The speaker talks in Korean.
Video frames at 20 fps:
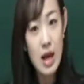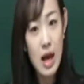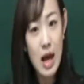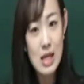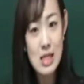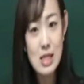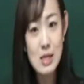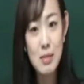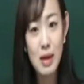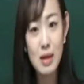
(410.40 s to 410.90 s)

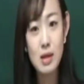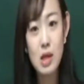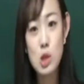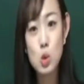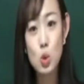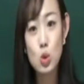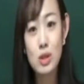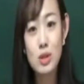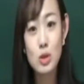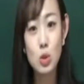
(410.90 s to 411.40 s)
하지만
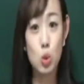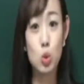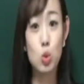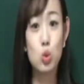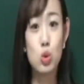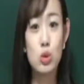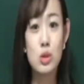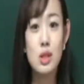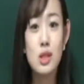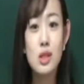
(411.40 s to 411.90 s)
태조는
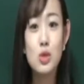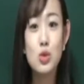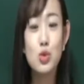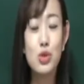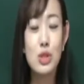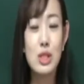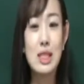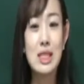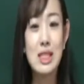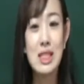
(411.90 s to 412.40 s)
정도전을
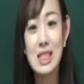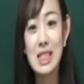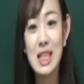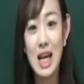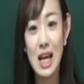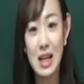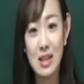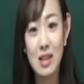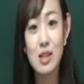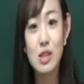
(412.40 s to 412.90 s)
죽이지
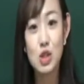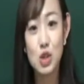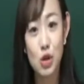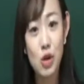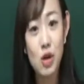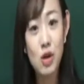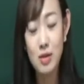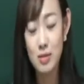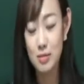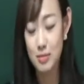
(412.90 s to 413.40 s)

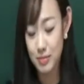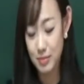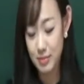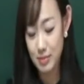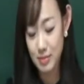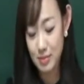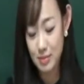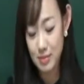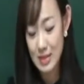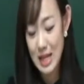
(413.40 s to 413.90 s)
않았죠.
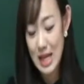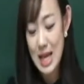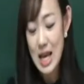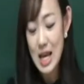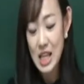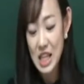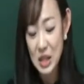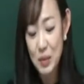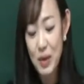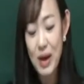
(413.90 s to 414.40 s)

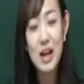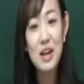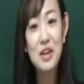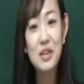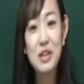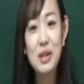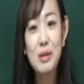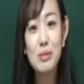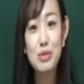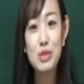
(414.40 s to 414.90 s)
이와
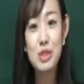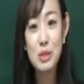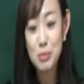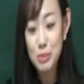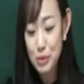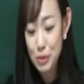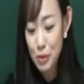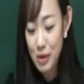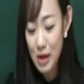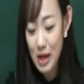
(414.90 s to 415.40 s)
관련된 문제
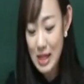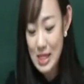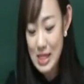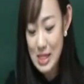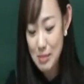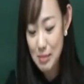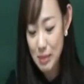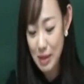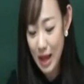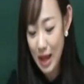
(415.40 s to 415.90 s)
풀도록
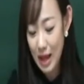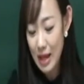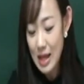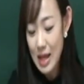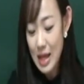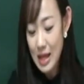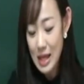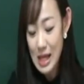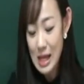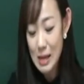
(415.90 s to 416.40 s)
하겠습니다.
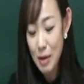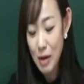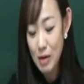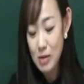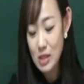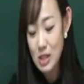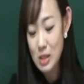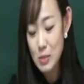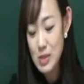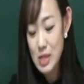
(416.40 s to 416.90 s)
1번
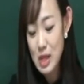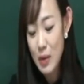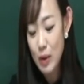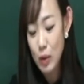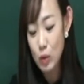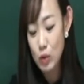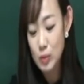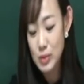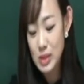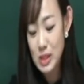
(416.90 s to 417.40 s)
14회
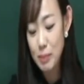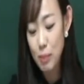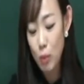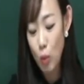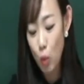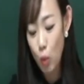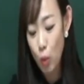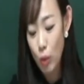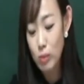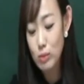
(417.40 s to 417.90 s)
고급
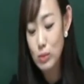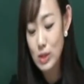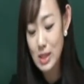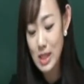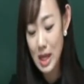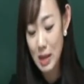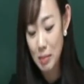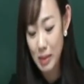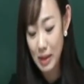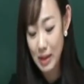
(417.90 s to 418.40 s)
15원
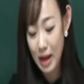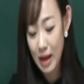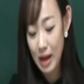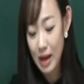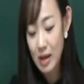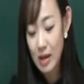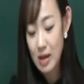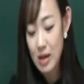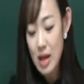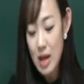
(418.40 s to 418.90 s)

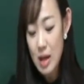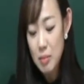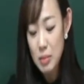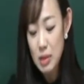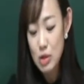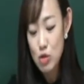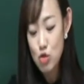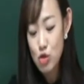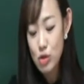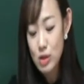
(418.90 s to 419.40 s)
문제입니다.
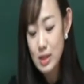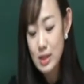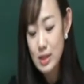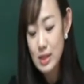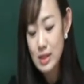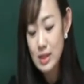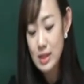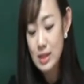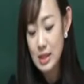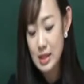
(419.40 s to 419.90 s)

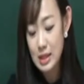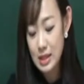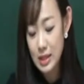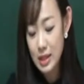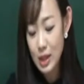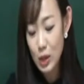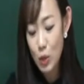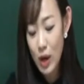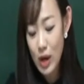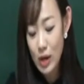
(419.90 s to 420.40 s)
밑줄은
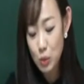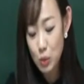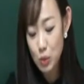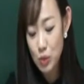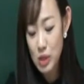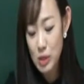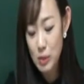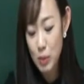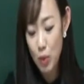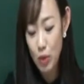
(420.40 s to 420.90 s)
그의
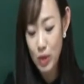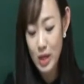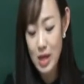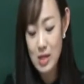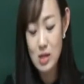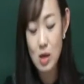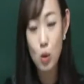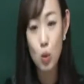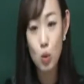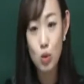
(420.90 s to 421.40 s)
활동을
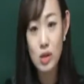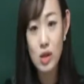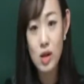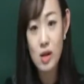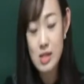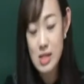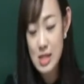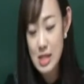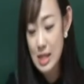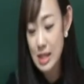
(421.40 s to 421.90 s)
보기에서 고른
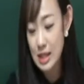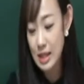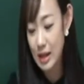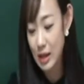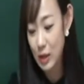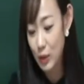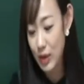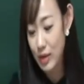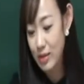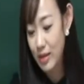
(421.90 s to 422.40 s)
것은?
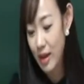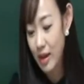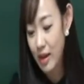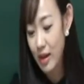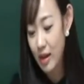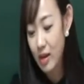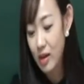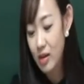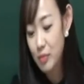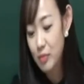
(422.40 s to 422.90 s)
이라고
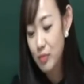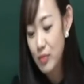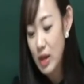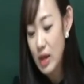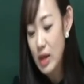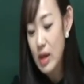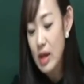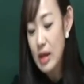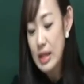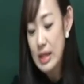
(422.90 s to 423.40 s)
했네요.
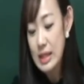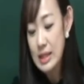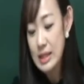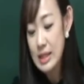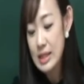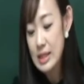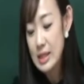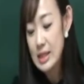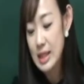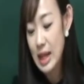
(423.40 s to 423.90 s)

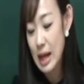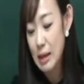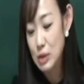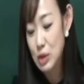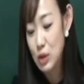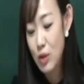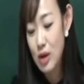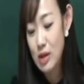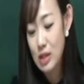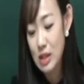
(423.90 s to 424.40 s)
그는
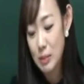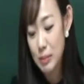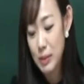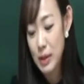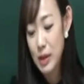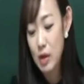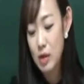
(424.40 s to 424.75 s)
남은과 깊이